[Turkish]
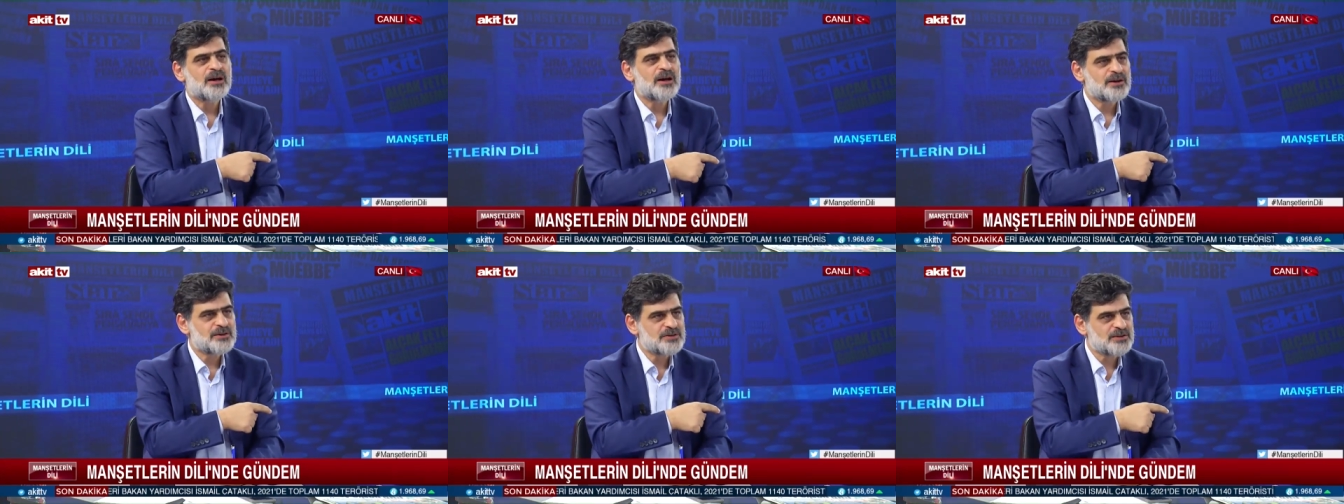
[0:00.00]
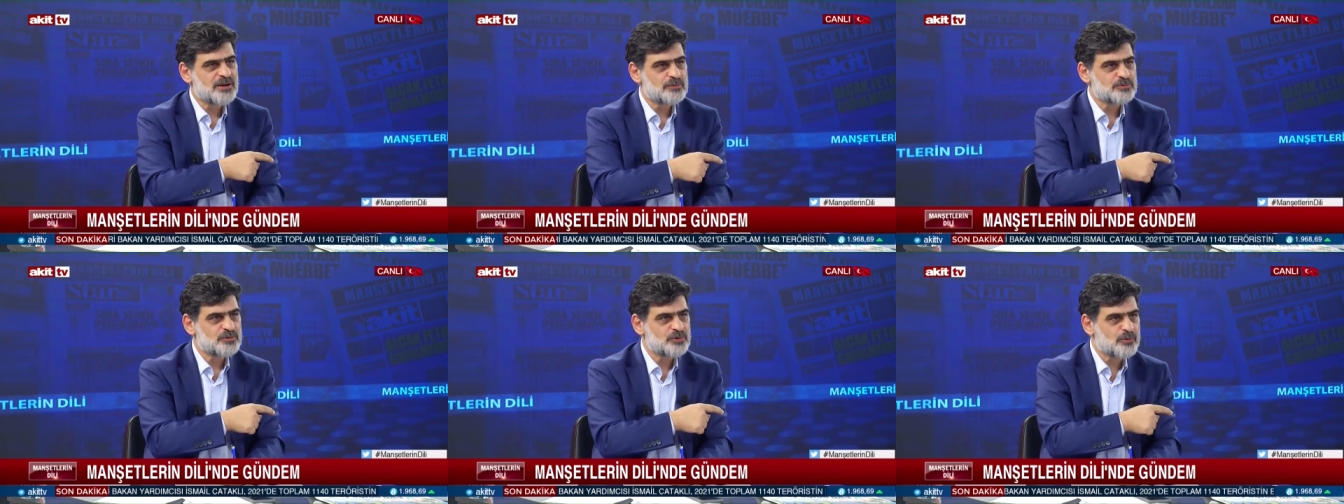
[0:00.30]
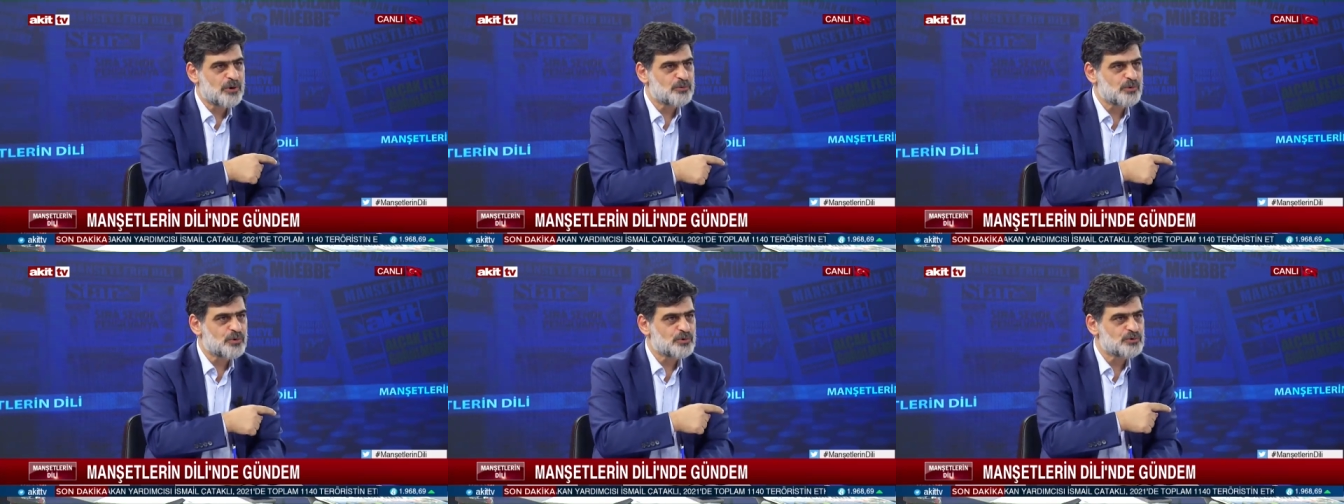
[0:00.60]
Ekrem
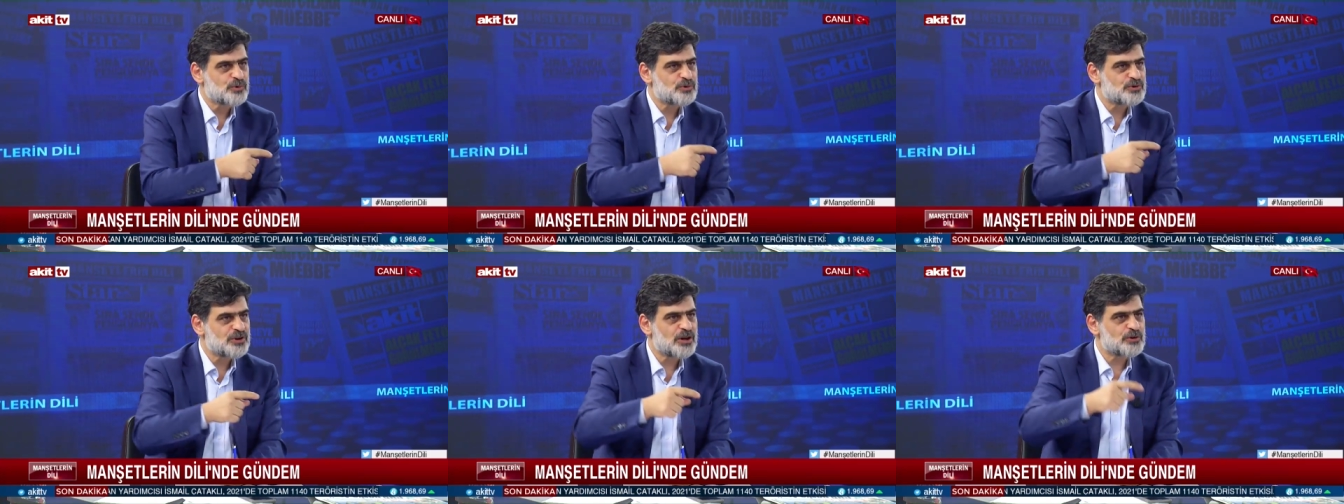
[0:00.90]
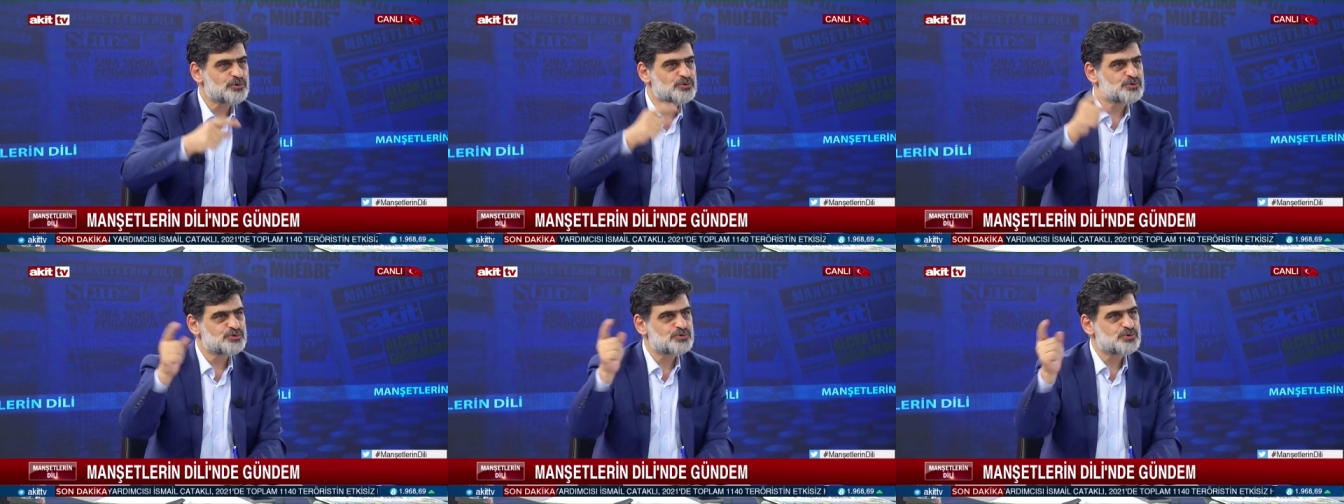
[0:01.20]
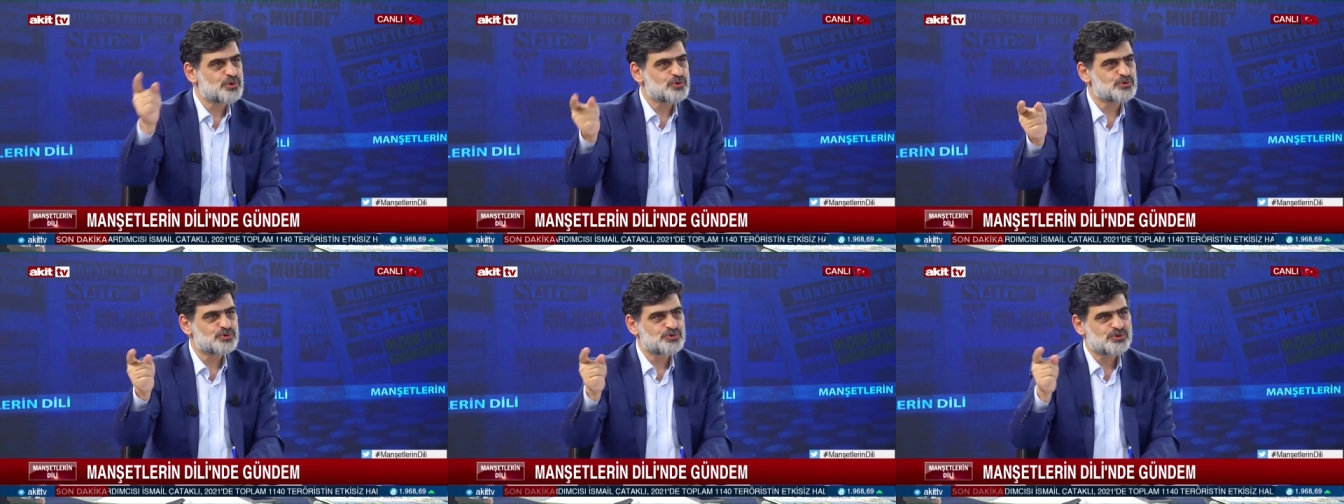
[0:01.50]
İmamoğlu oraya
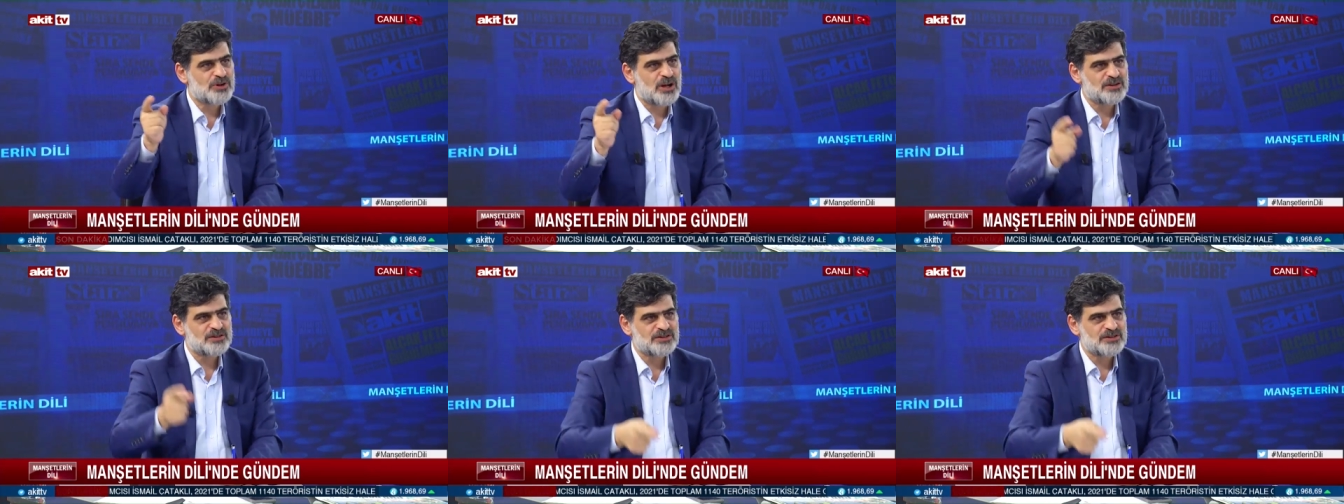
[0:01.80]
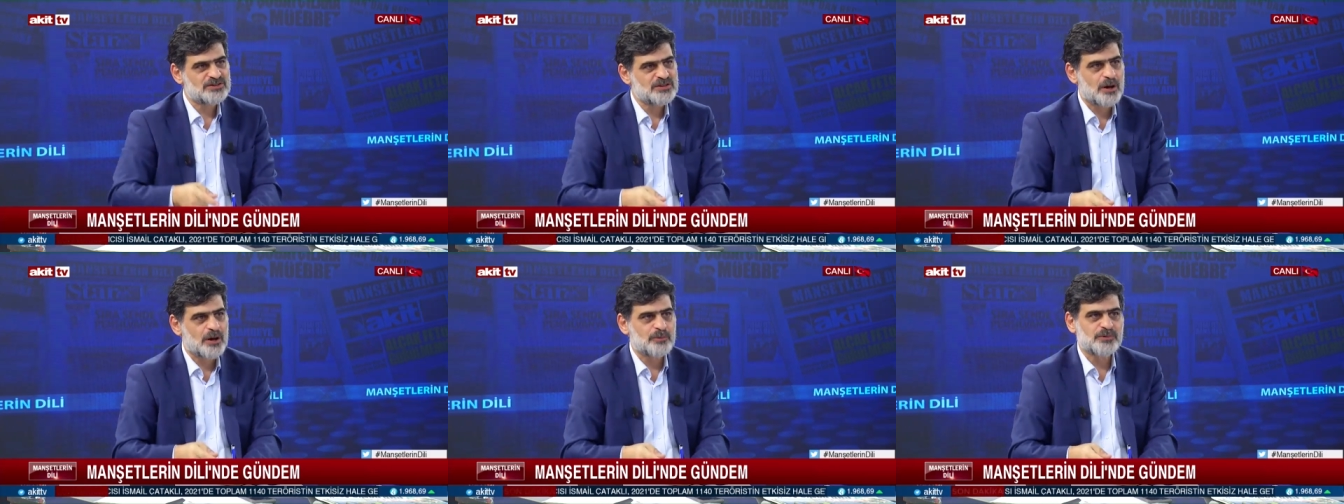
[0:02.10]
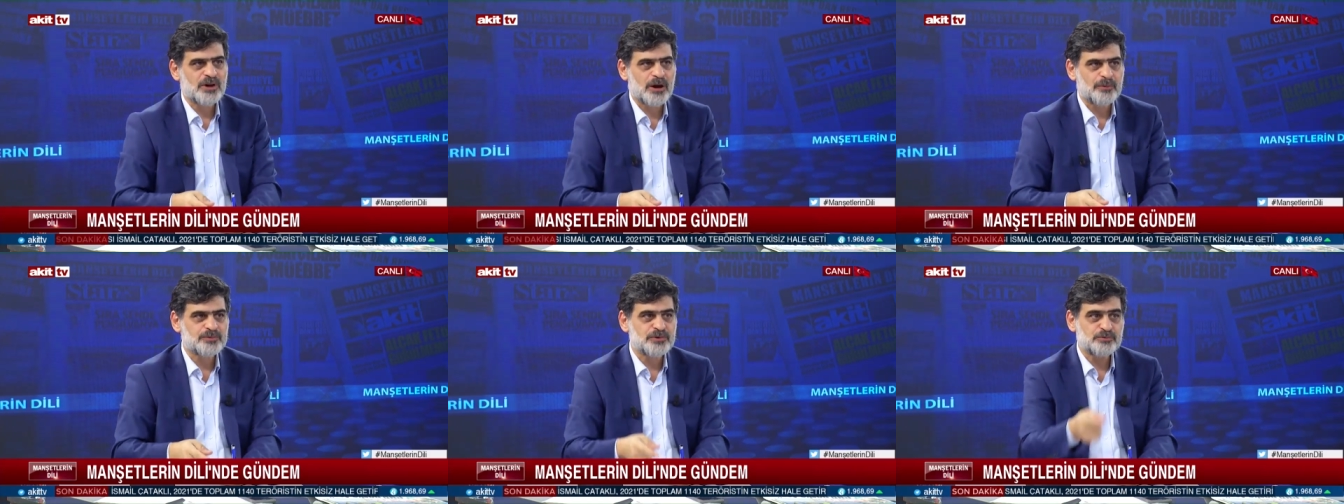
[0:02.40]
%36
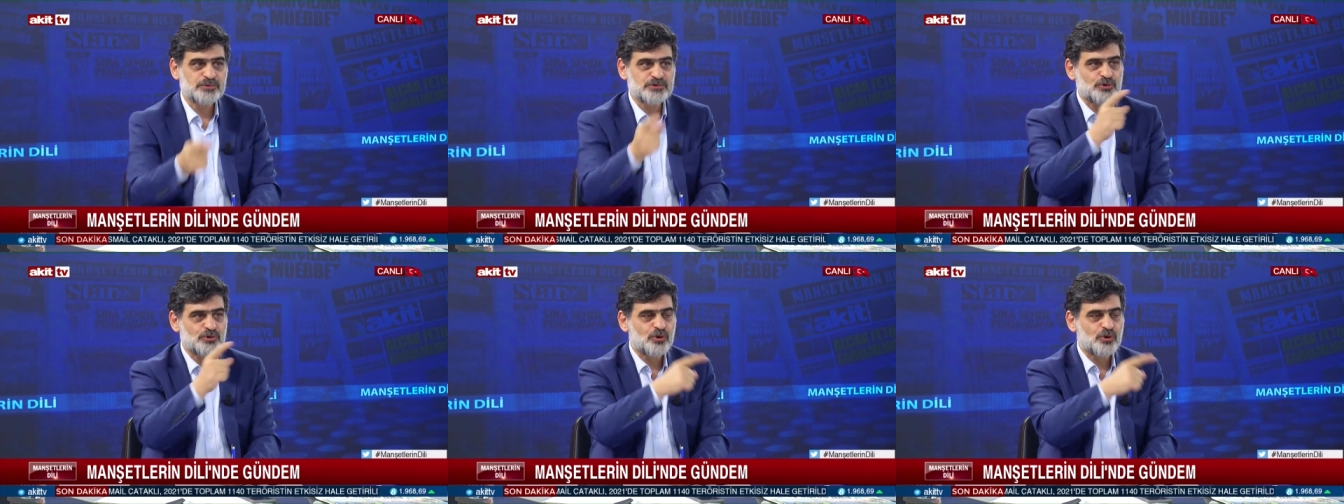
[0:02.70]
zam yaptı.